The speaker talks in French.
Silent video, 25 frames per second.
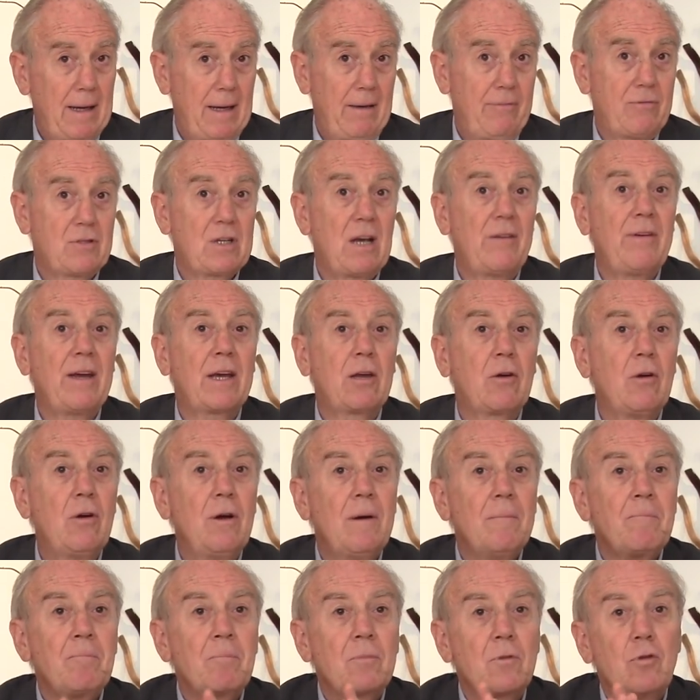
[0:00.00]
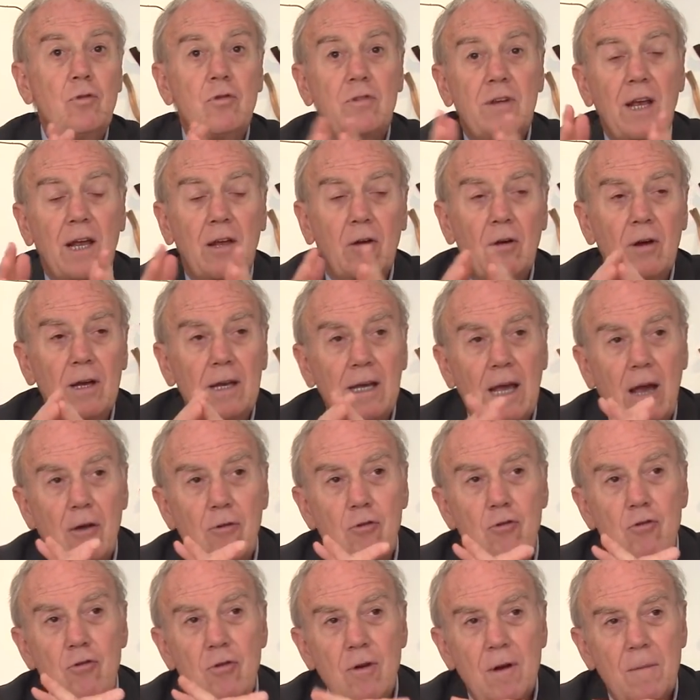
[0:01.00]
vous savez que, tu sais qu'il y a
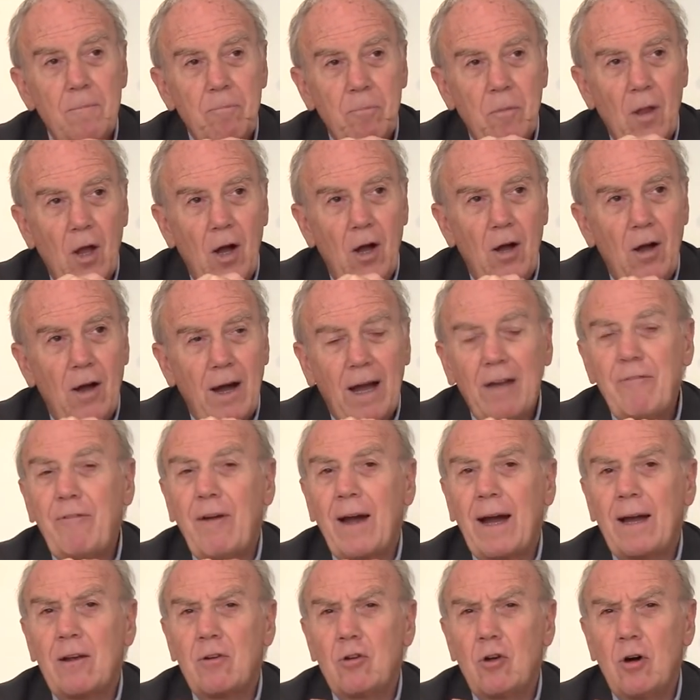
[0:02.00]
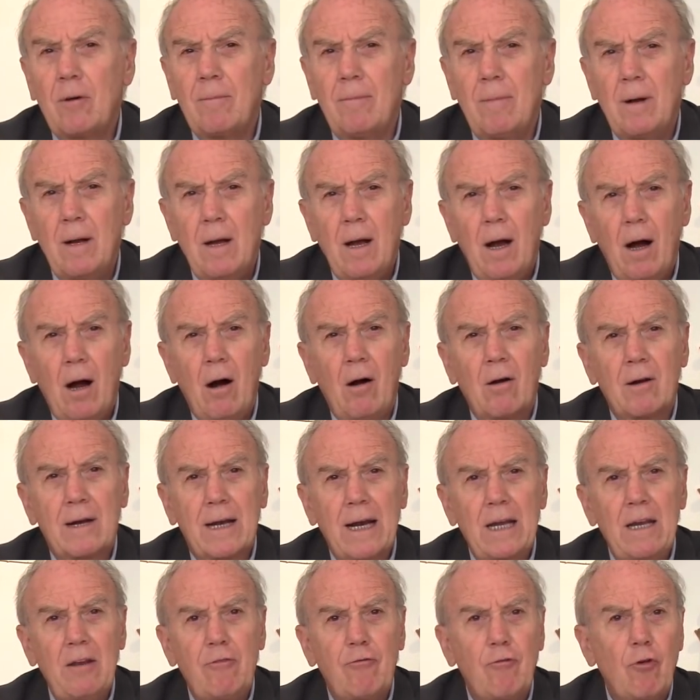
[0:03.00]
eu un référendum en
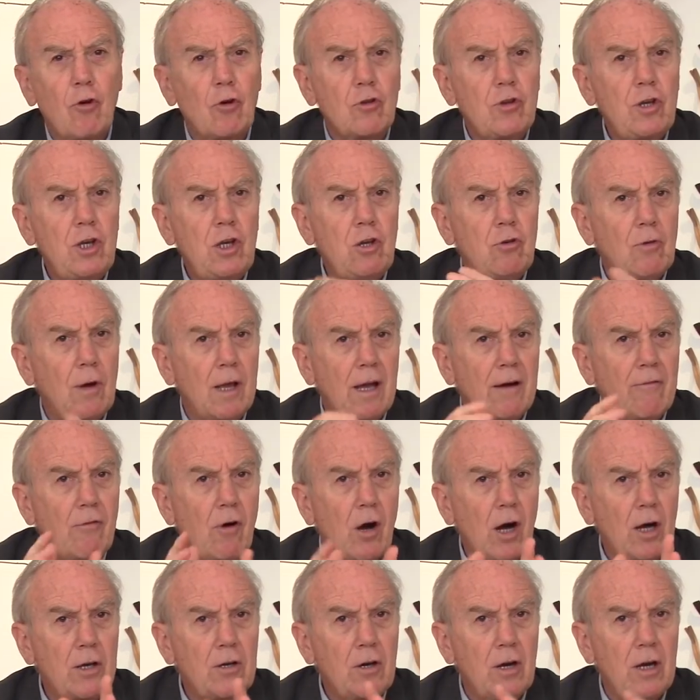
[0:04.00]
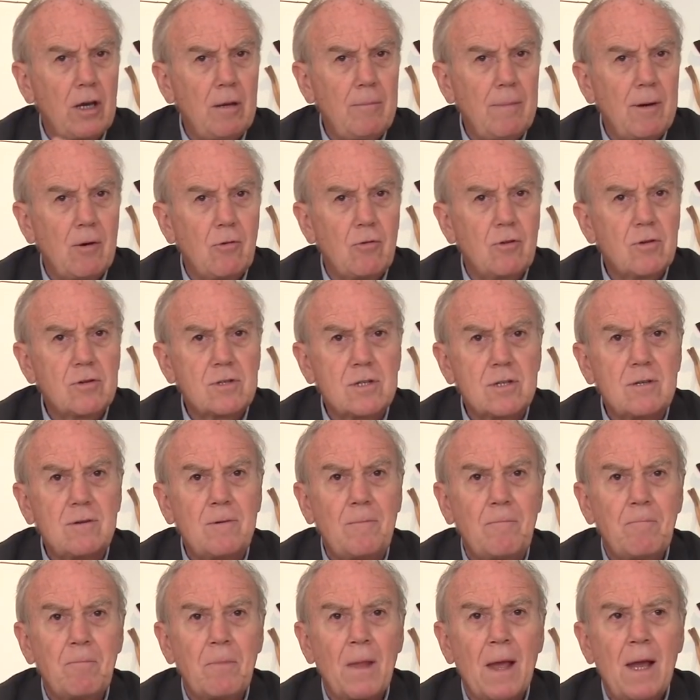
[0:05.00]
Californie, il doit y avoir un an et demi ou deux
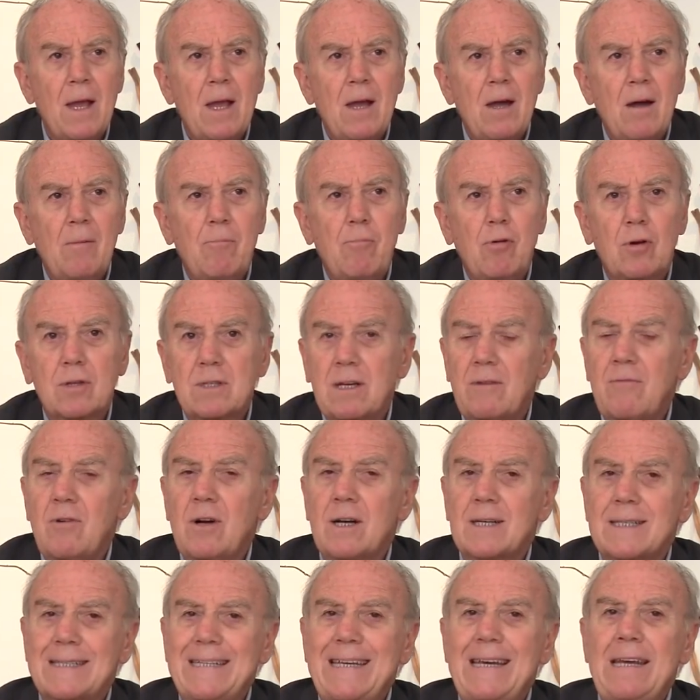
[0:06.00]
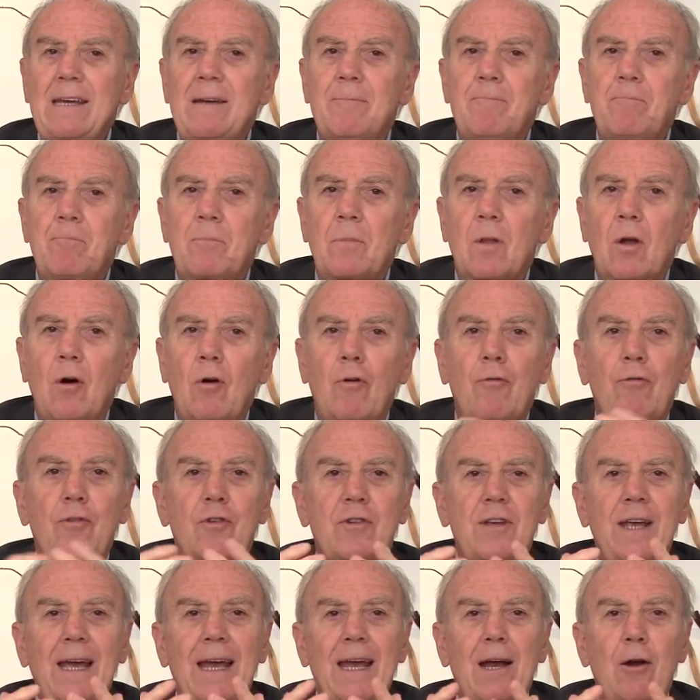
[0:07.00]
ans, pour savoir si on
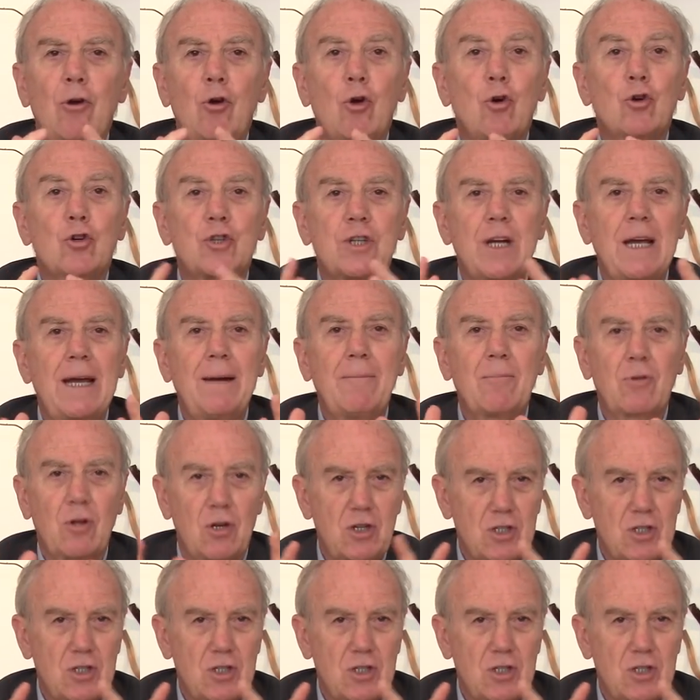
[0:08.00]
faisait l'OGM